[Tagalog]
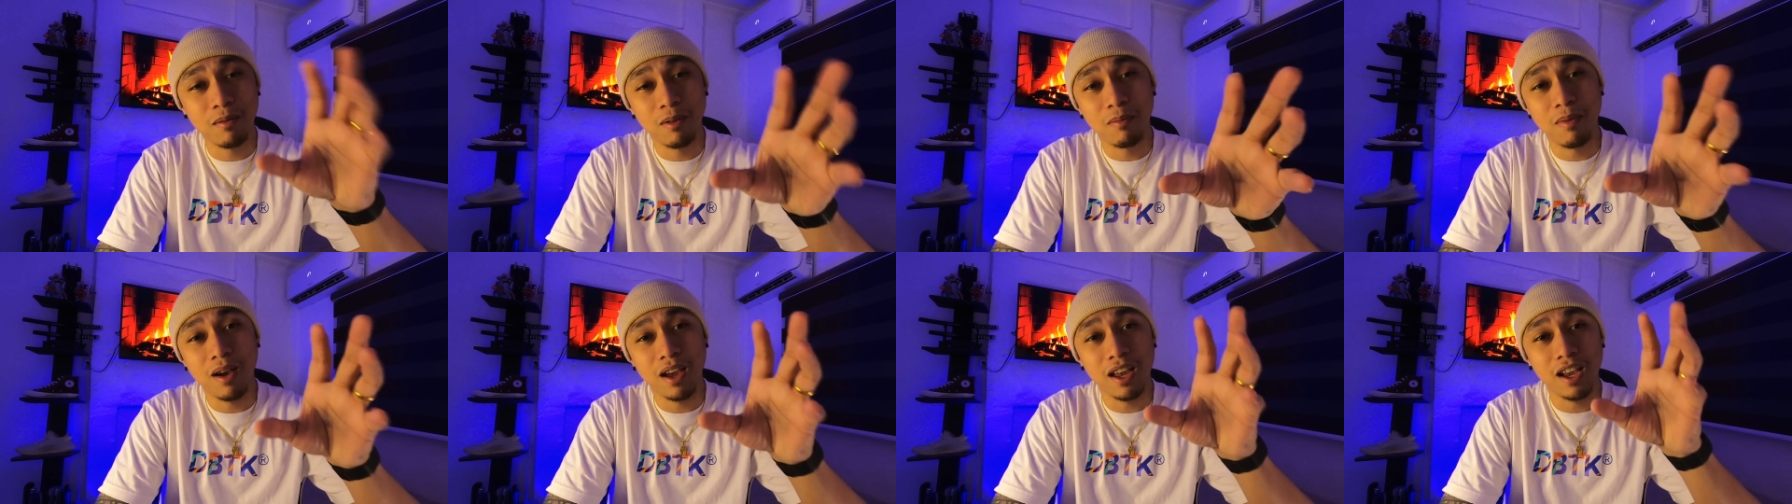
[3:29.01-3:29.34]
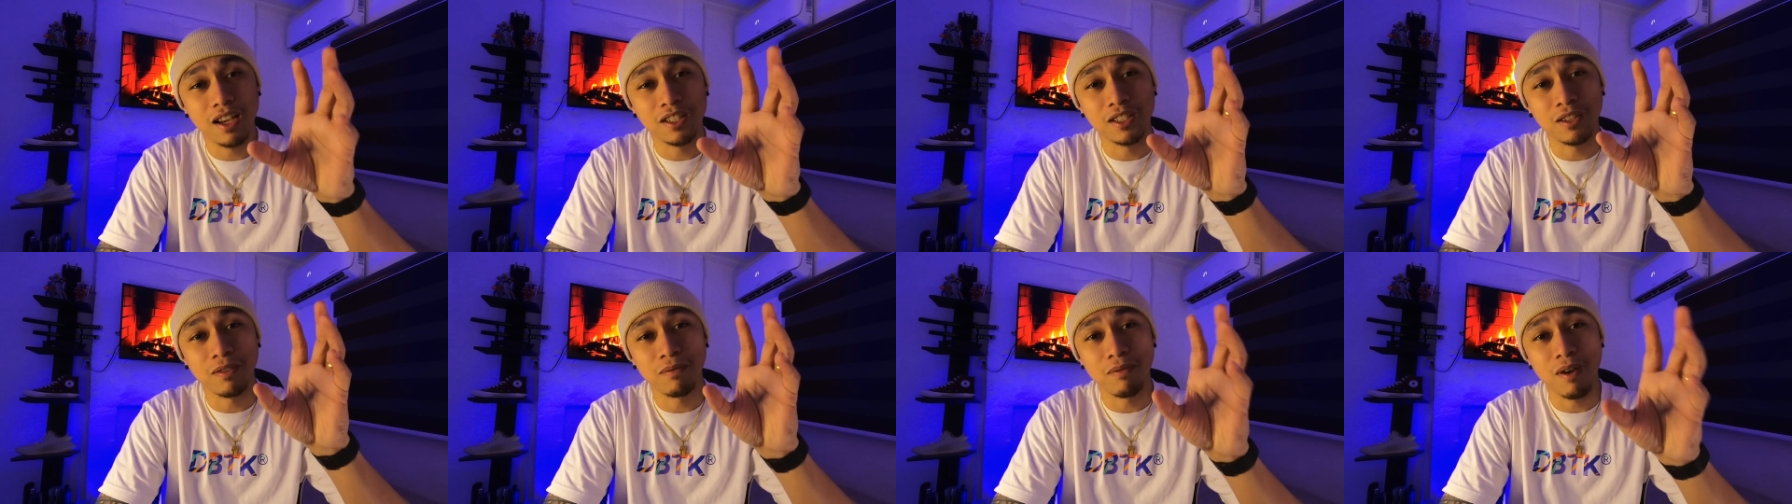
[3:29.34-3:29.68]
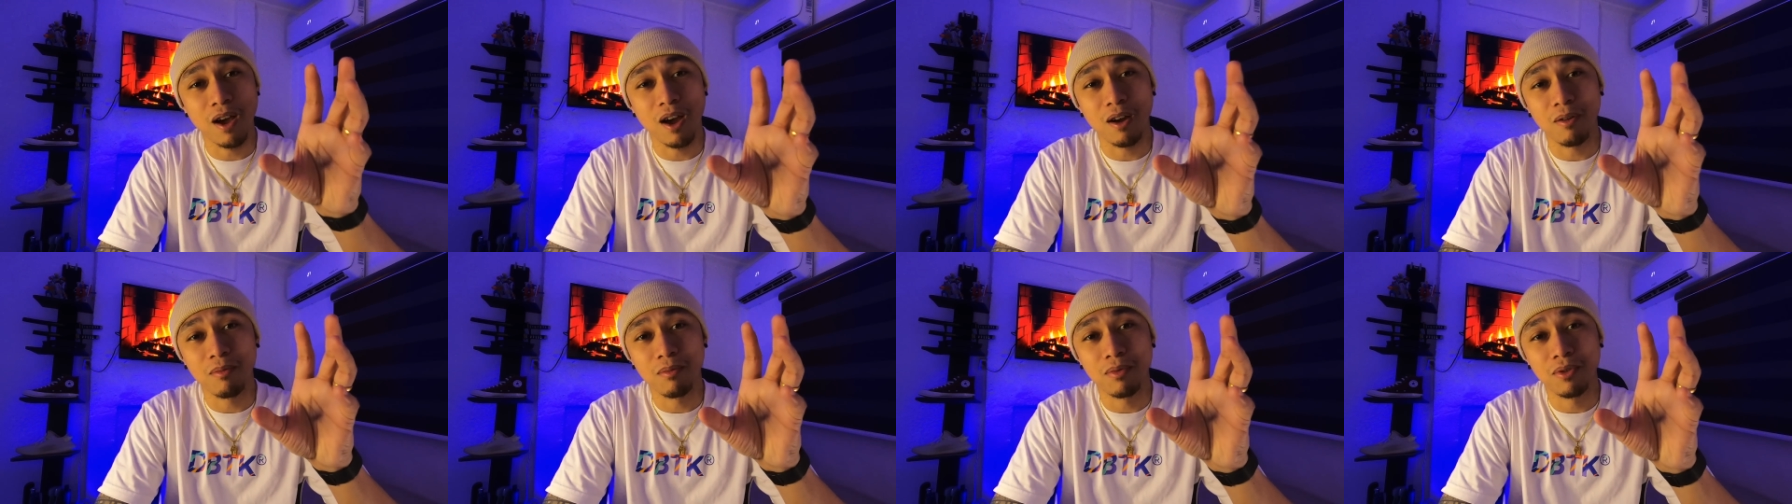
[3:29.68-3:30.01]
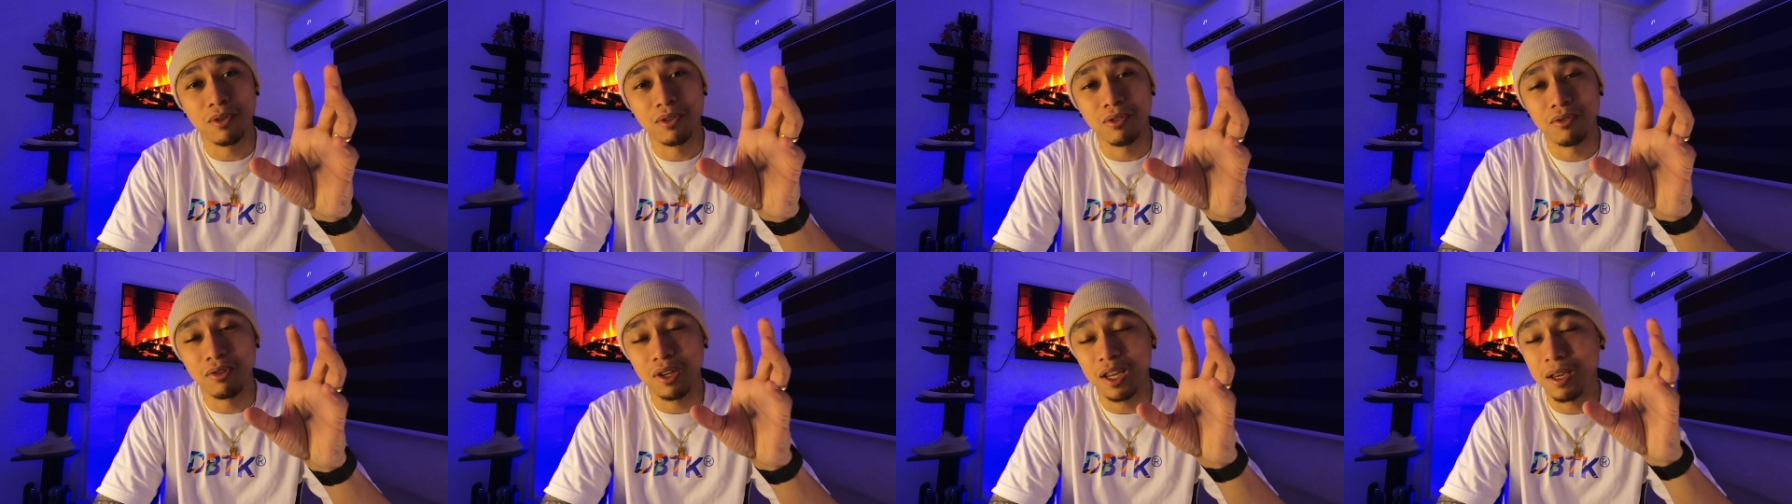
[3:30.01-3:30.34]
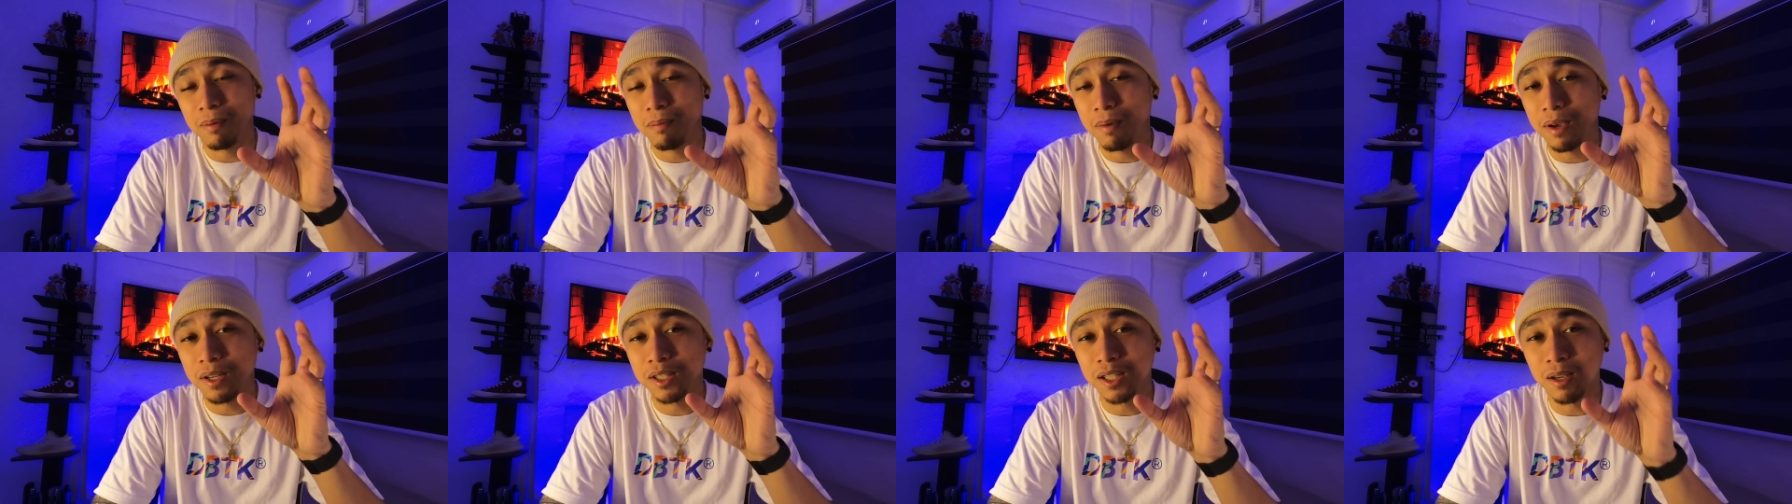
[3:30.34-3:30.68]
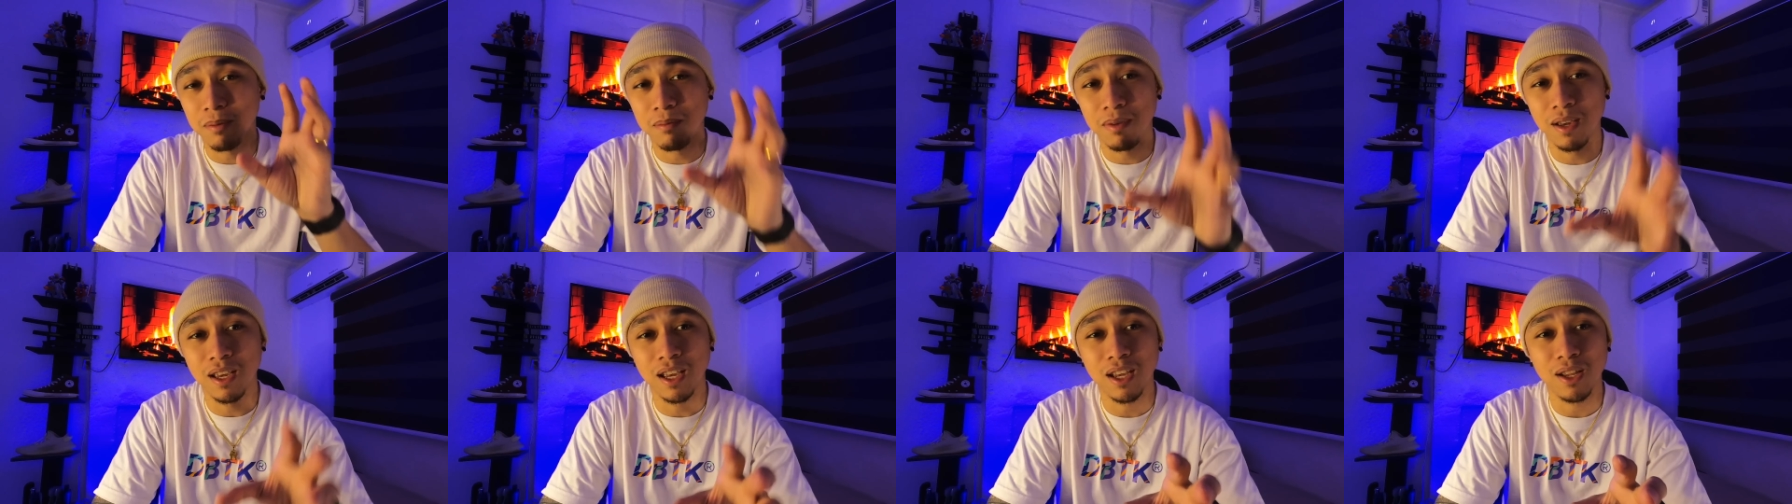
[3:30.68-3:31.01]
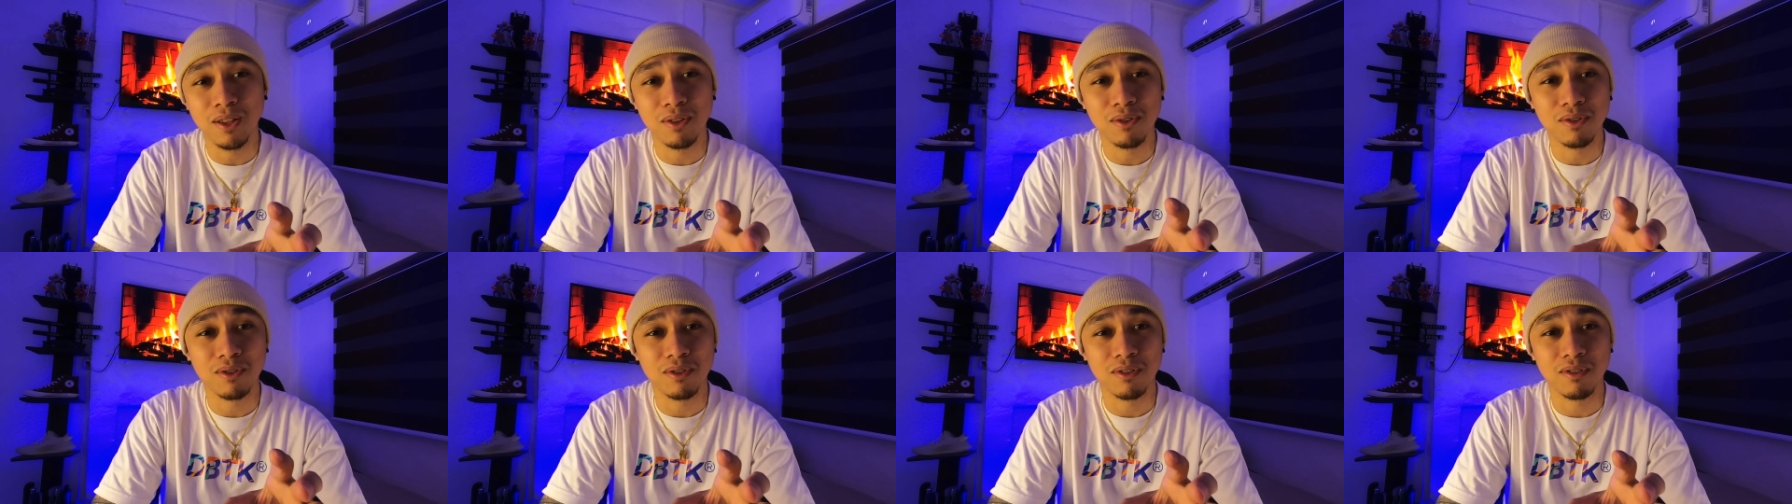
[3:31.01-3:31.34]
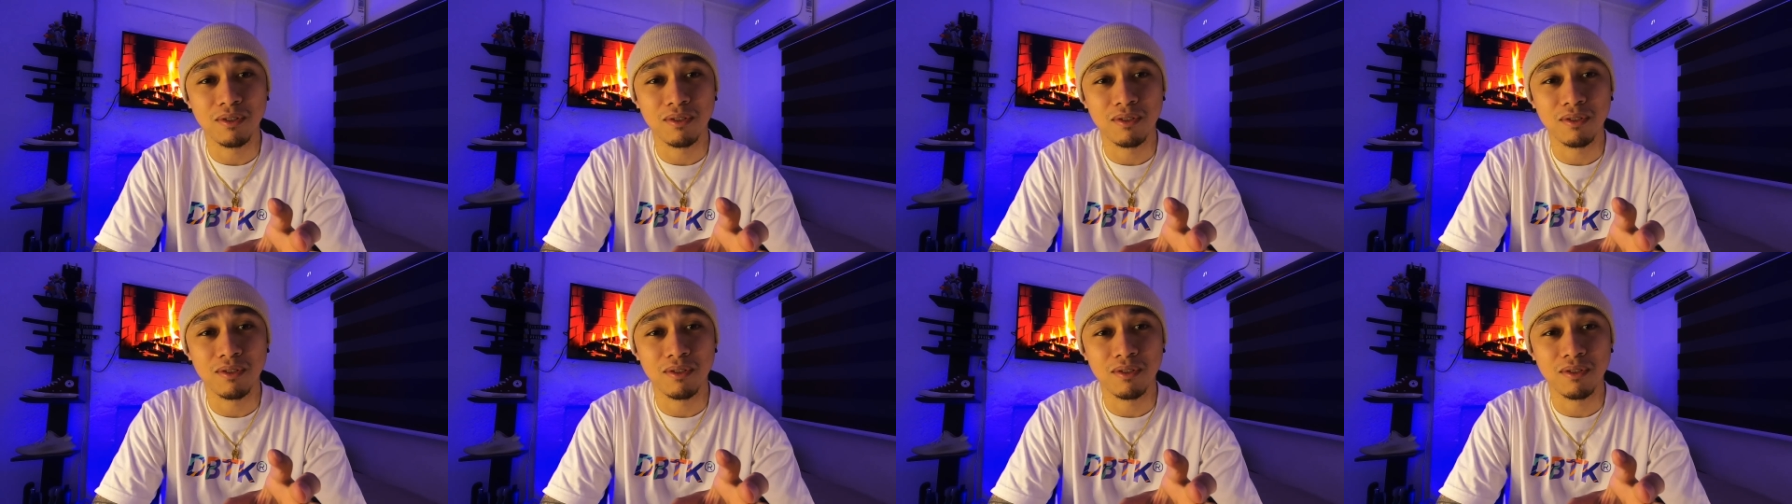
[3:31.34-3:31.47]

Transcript: babae as a fuck boy, no, ibig sabihin nun,